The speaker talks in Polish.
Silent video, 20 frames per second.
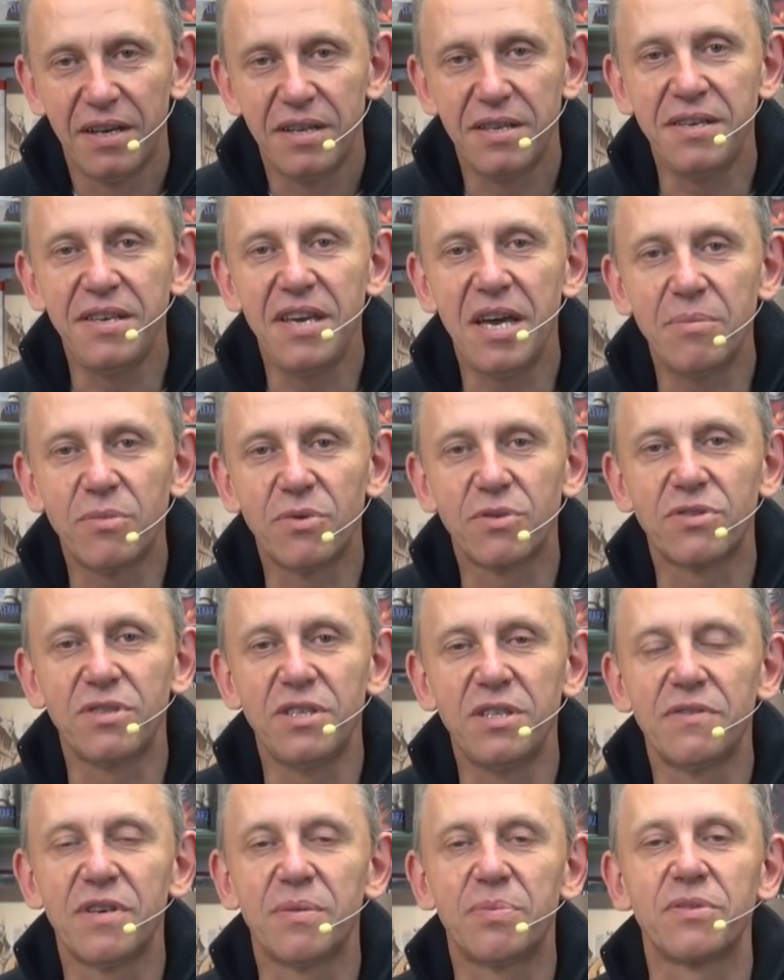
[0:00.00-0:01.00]

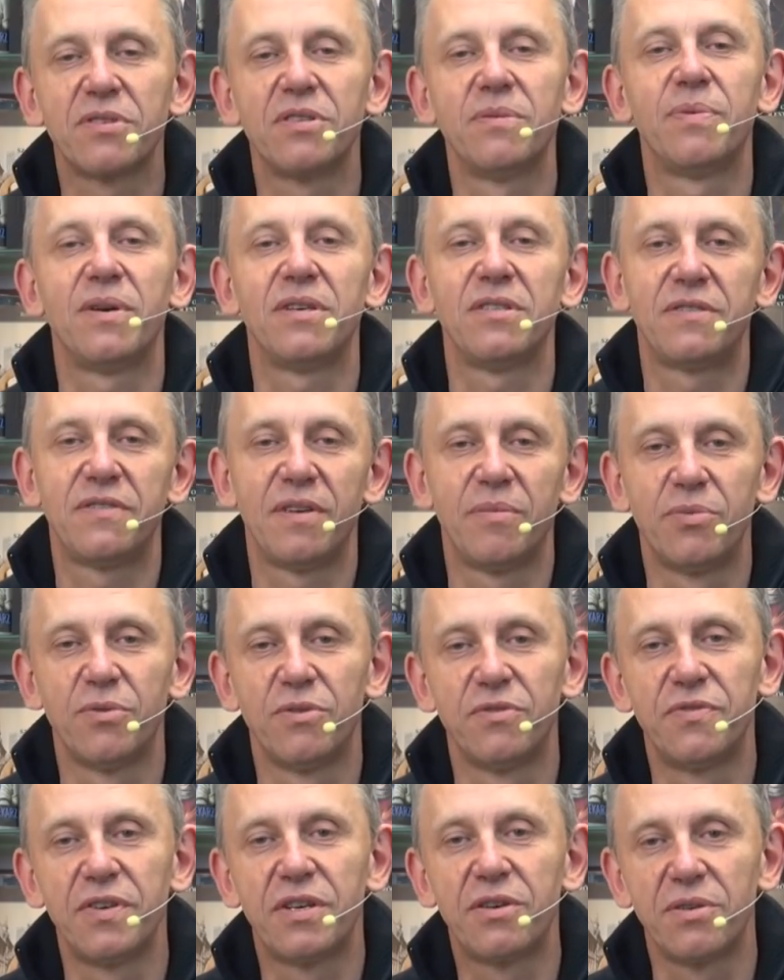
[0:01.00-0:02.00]
Niemożliwe, proszę Państwa,
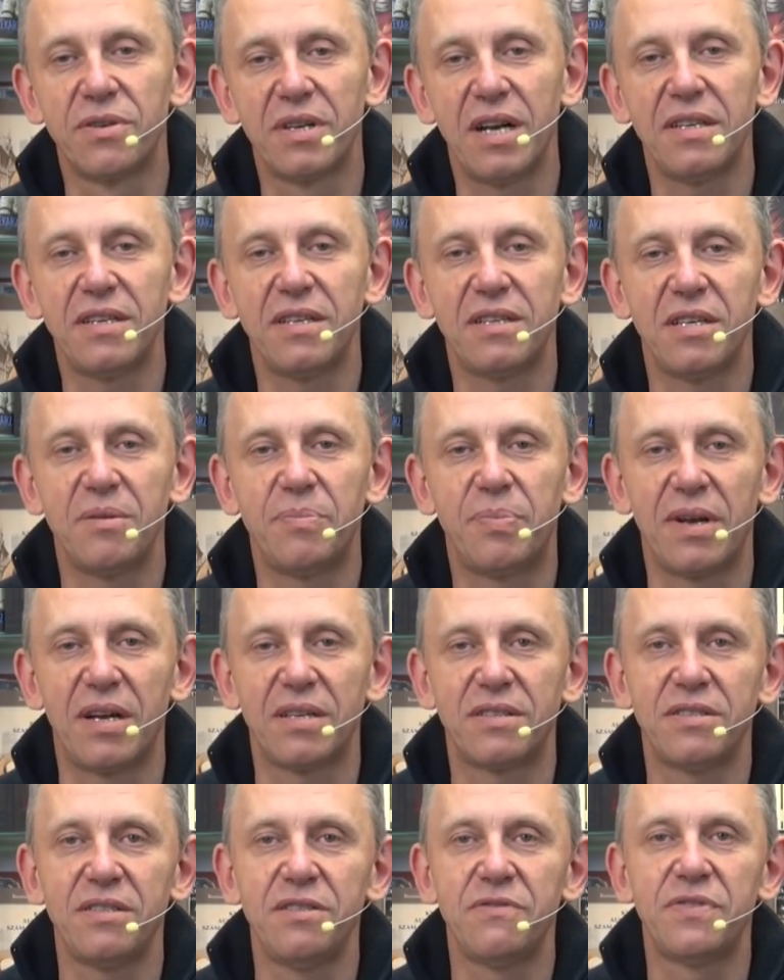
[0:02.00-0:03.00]
było wykonanie tej
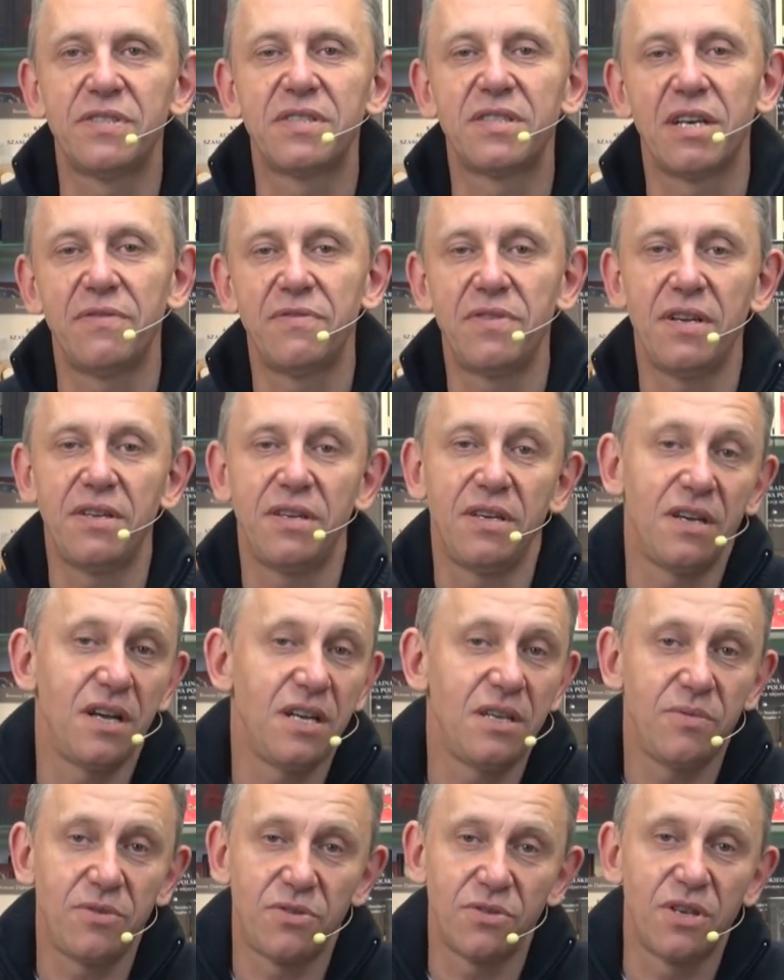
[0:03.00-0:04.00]
pracy i wystawienie.
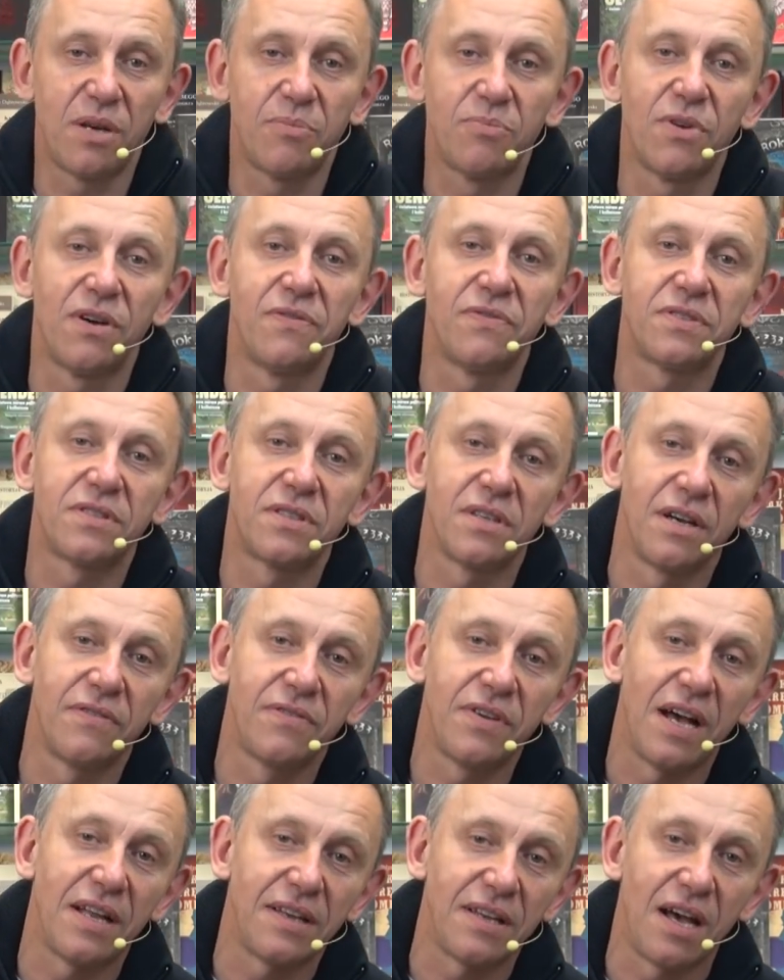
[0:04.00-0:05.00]
Ja nie wiem, gdzie ona była
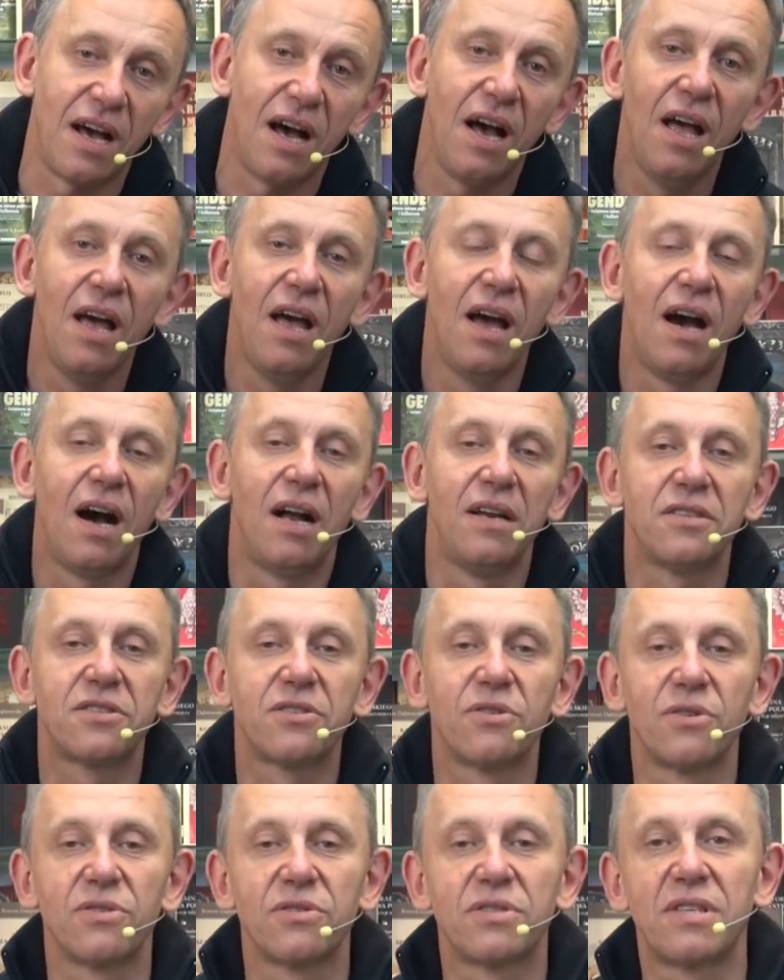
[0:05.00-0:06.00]
wystawiana, ale
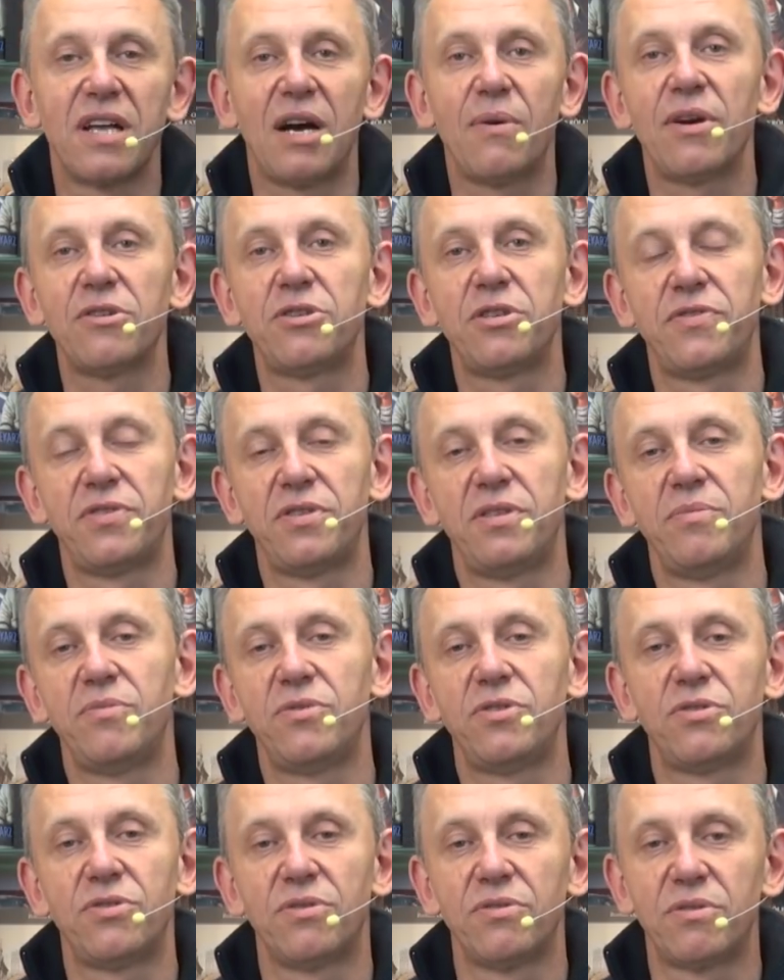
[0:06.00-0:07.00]
skoro stała się w
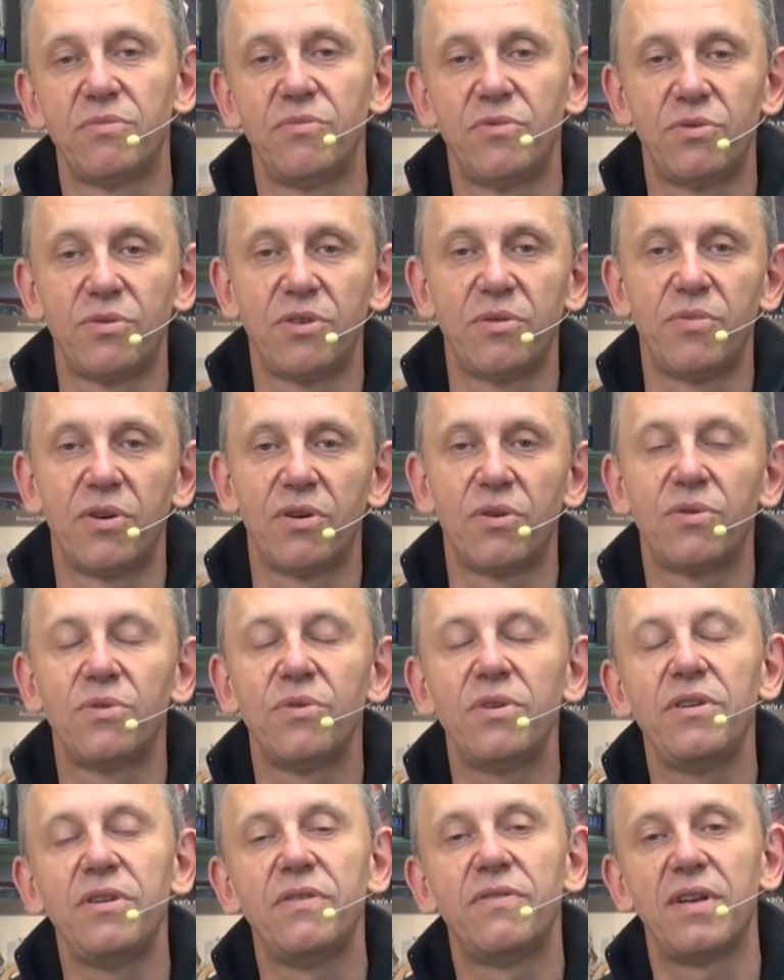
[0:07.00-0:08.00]
1972
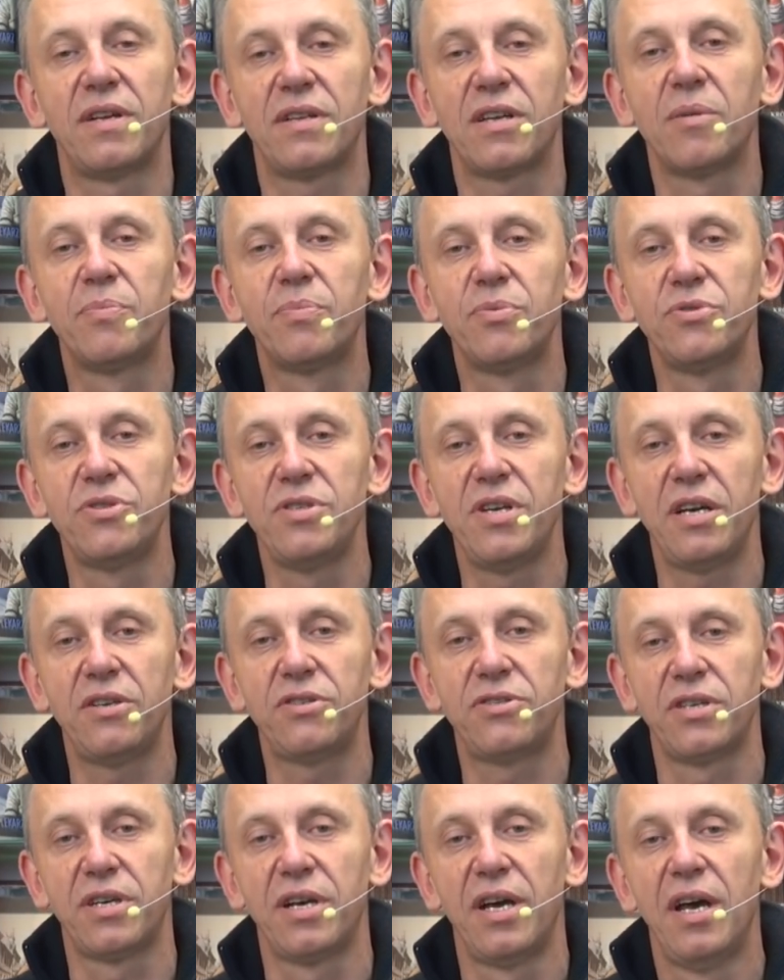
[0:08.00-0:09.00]
roku i w latach
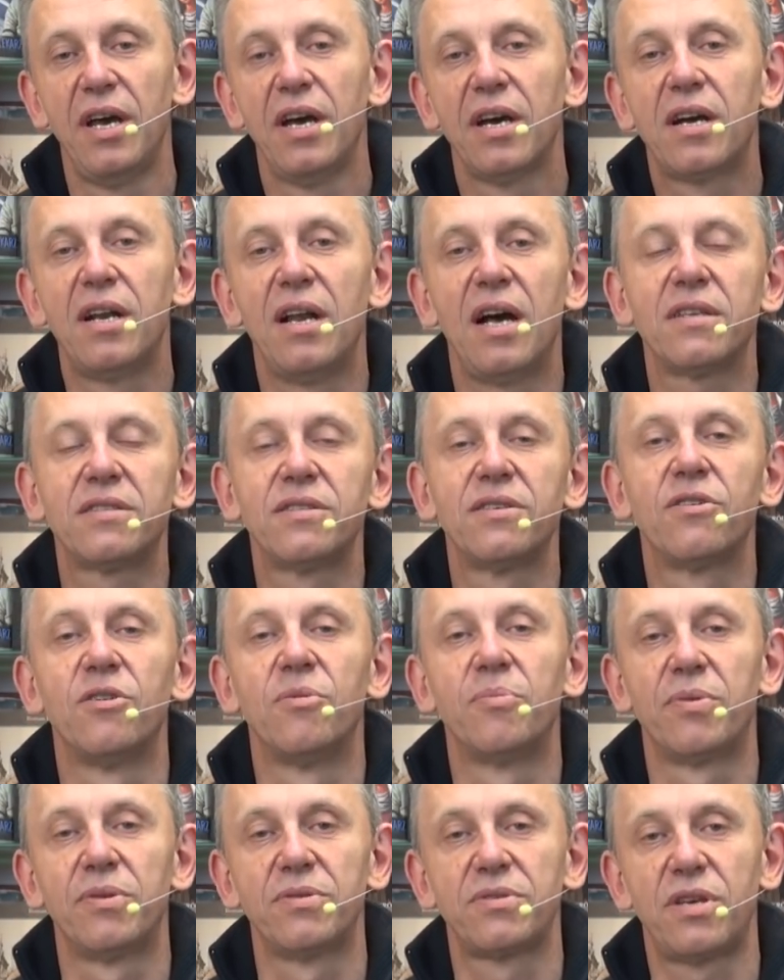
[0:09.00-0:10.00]
późniejszych
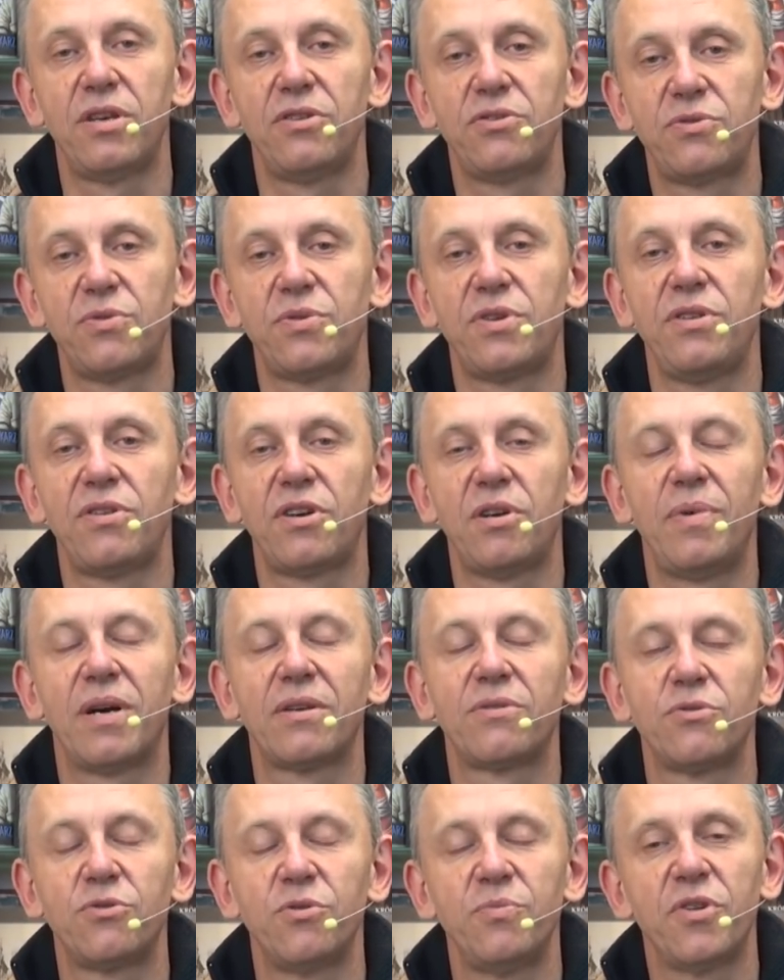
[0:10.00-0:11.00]
klasyką polskiej sztuki, to chyba
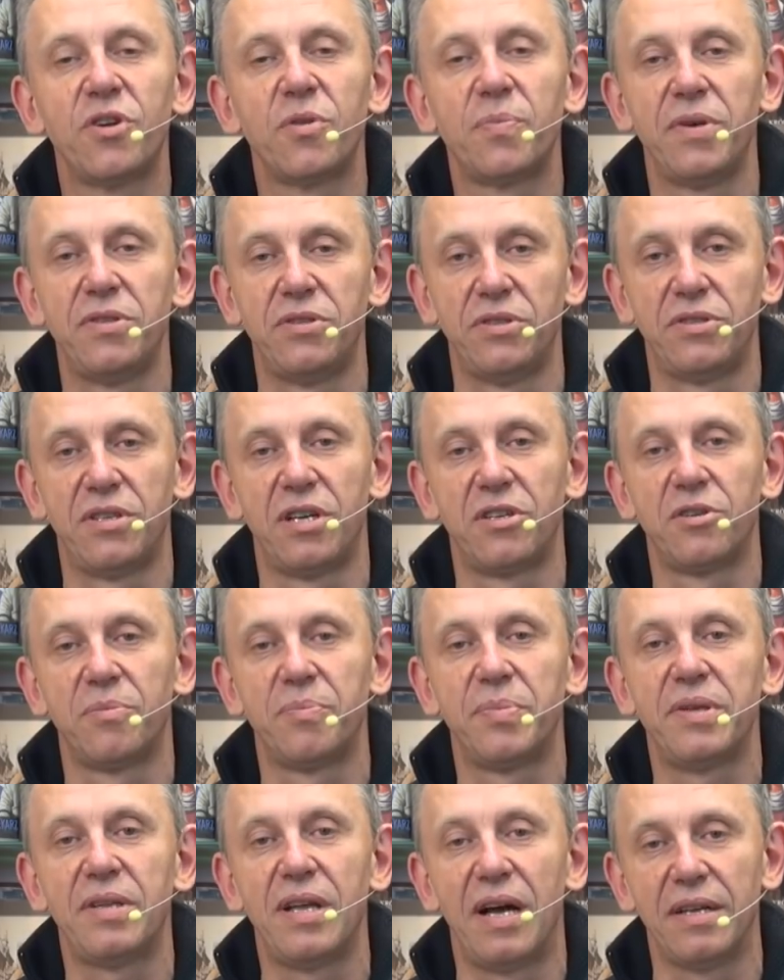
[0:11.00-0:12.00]
ktoś umie odpowiedzieć na to
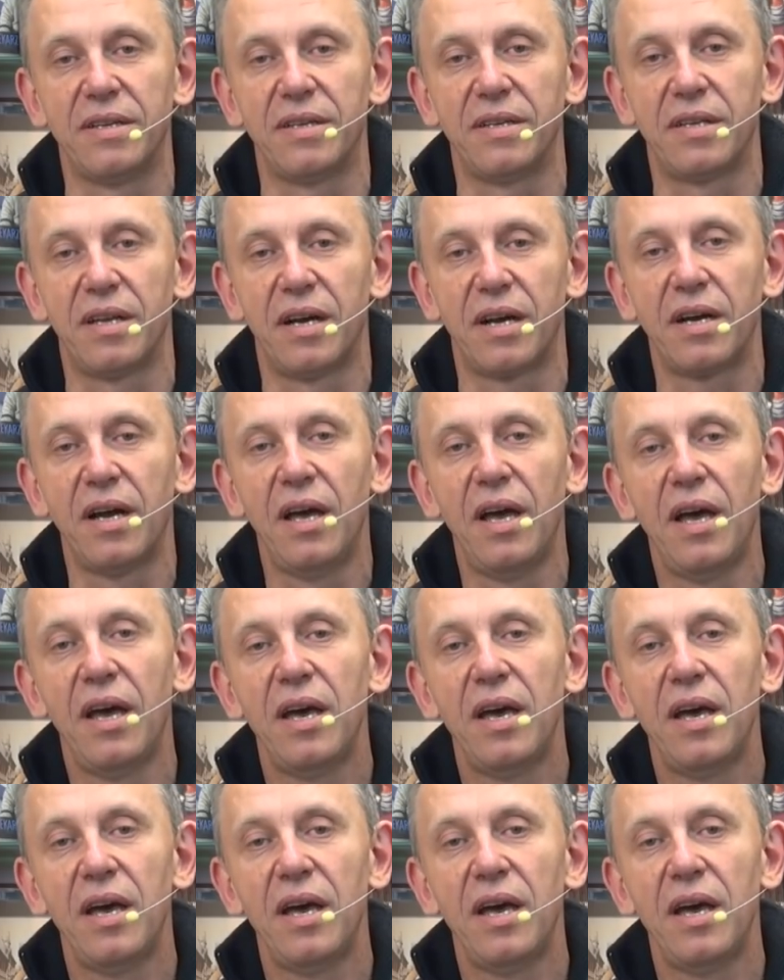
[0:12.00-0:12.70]
pytanie. Tak?